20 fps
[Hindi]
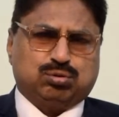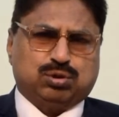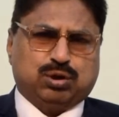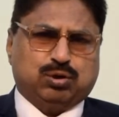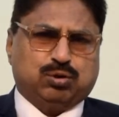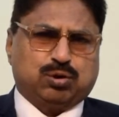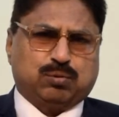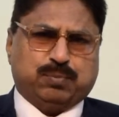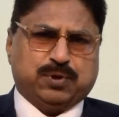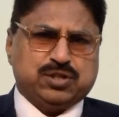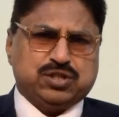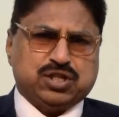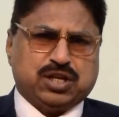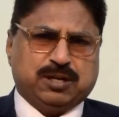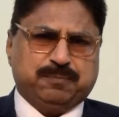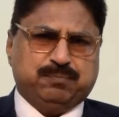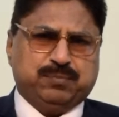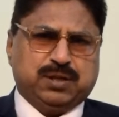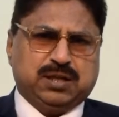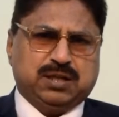और
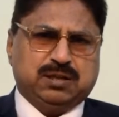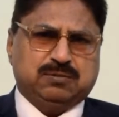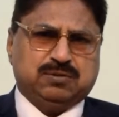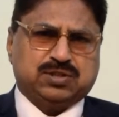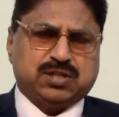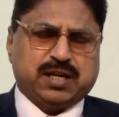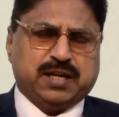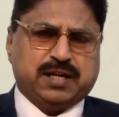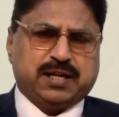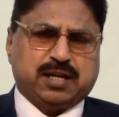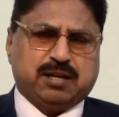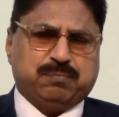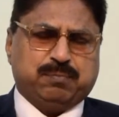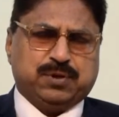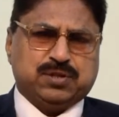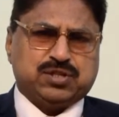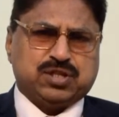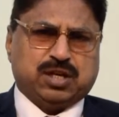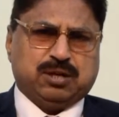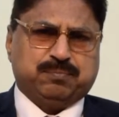पंजाब में ज़ाहिर है
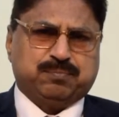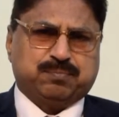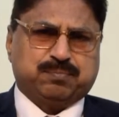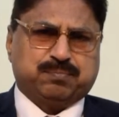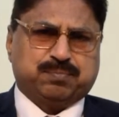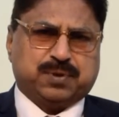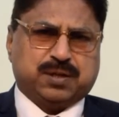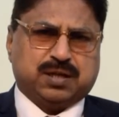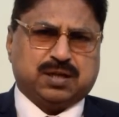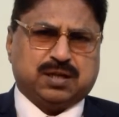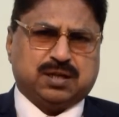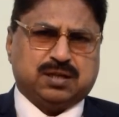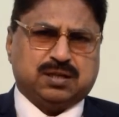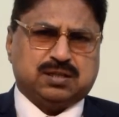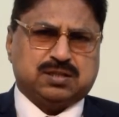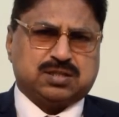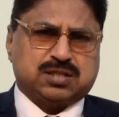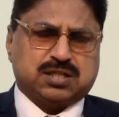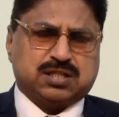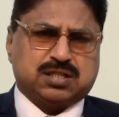पंजाब
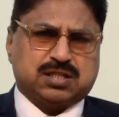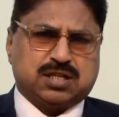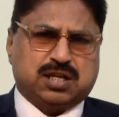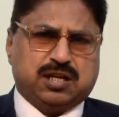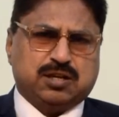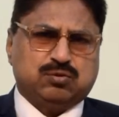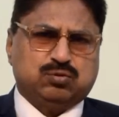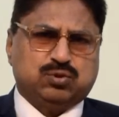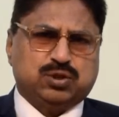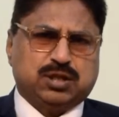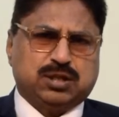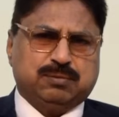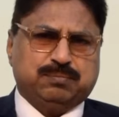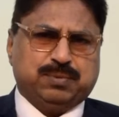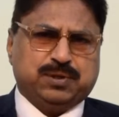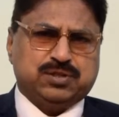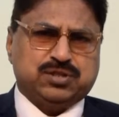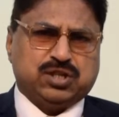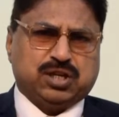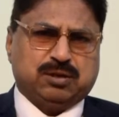के स्ट्रिक्ट कानून हैं
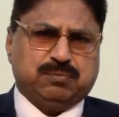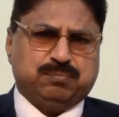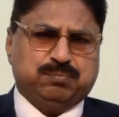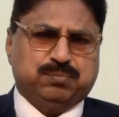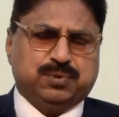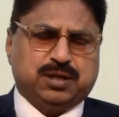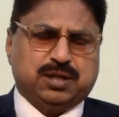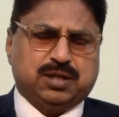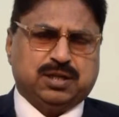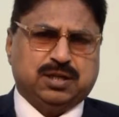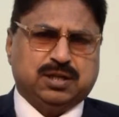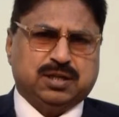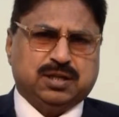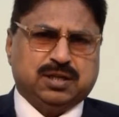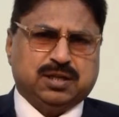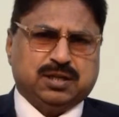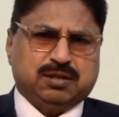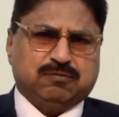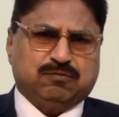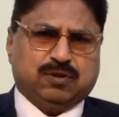पंजाब में
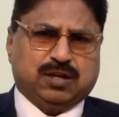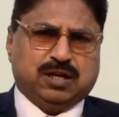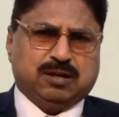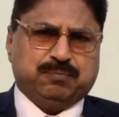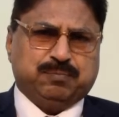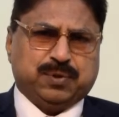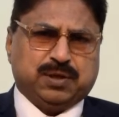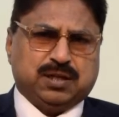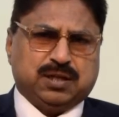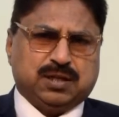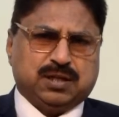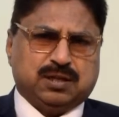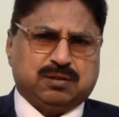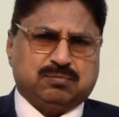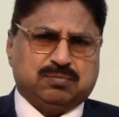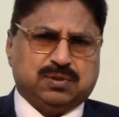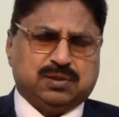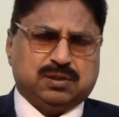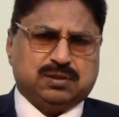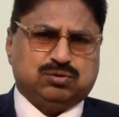वहाँ
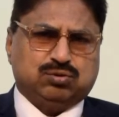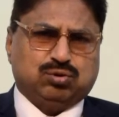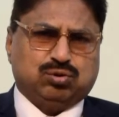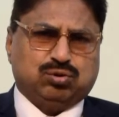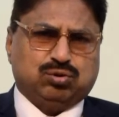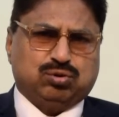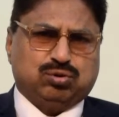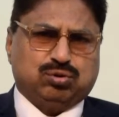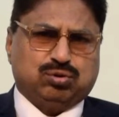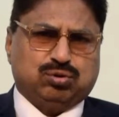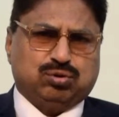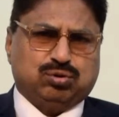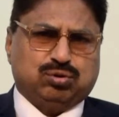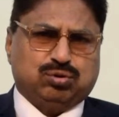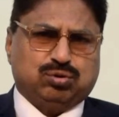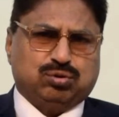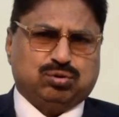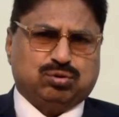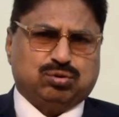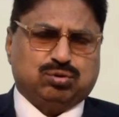पे जो
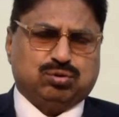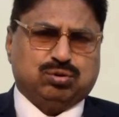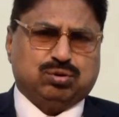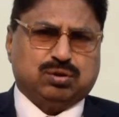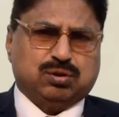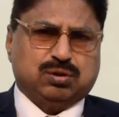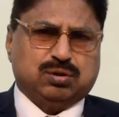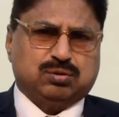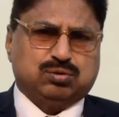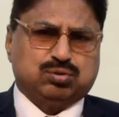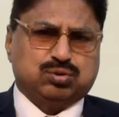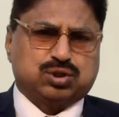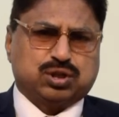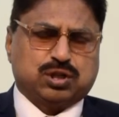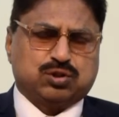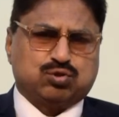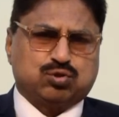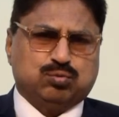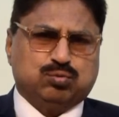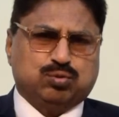
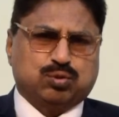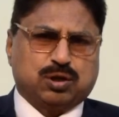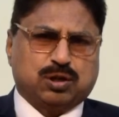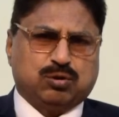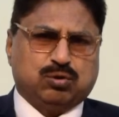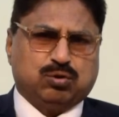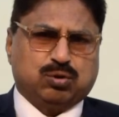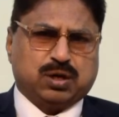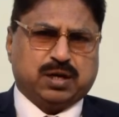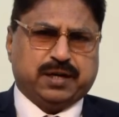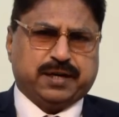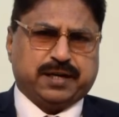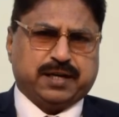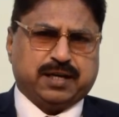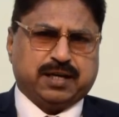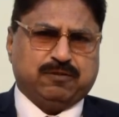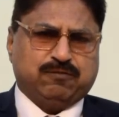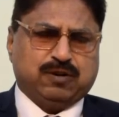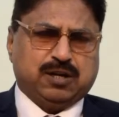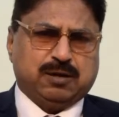दूसरे सूबों के लोग आ
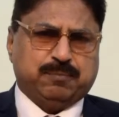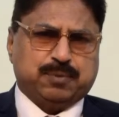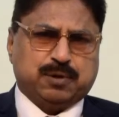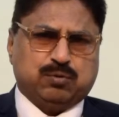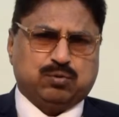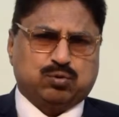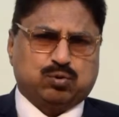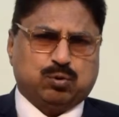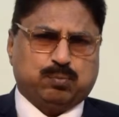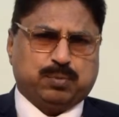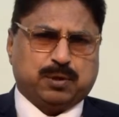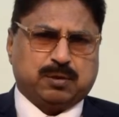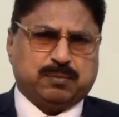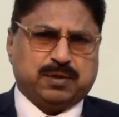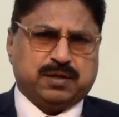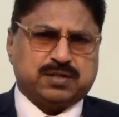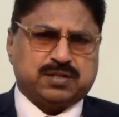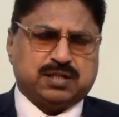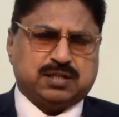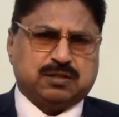रहे हैं वहाँ पे उनको
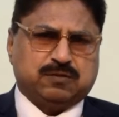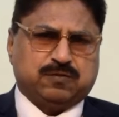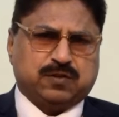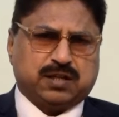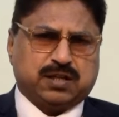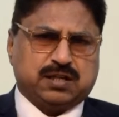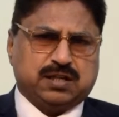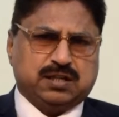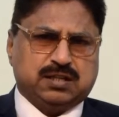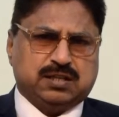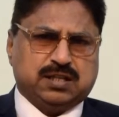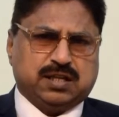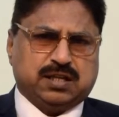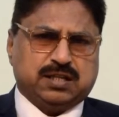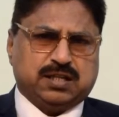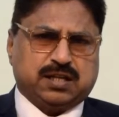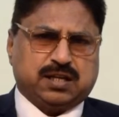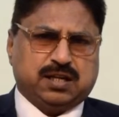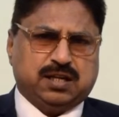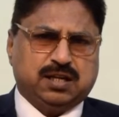परमानेंट सर्टिफिकेट नहीं दिया
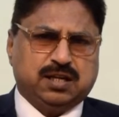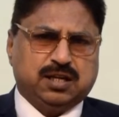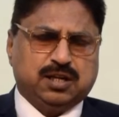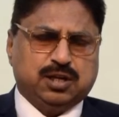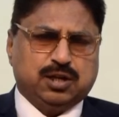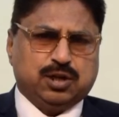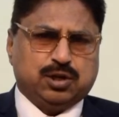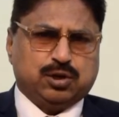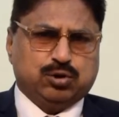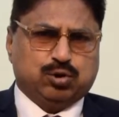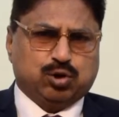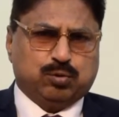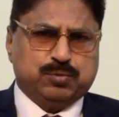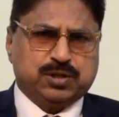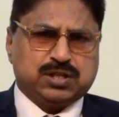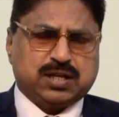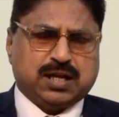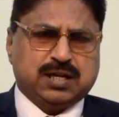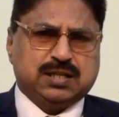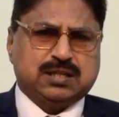जा रहा
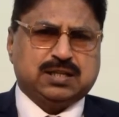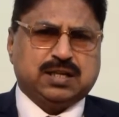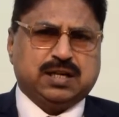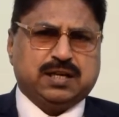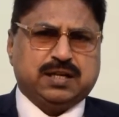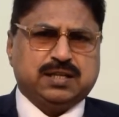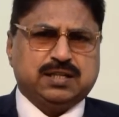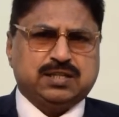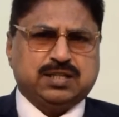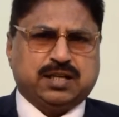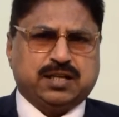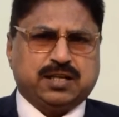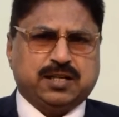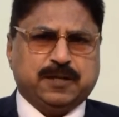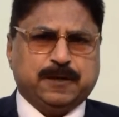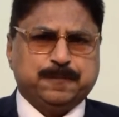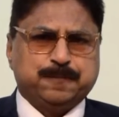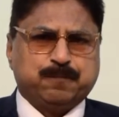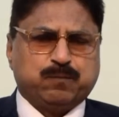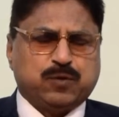डोमिसाइल दिया नहीं जा
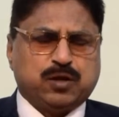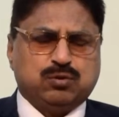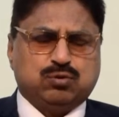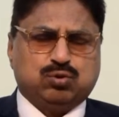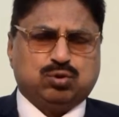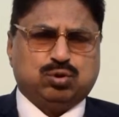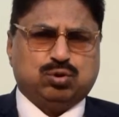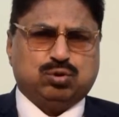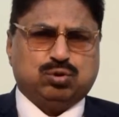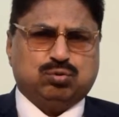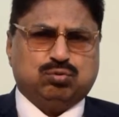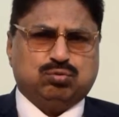रहा तो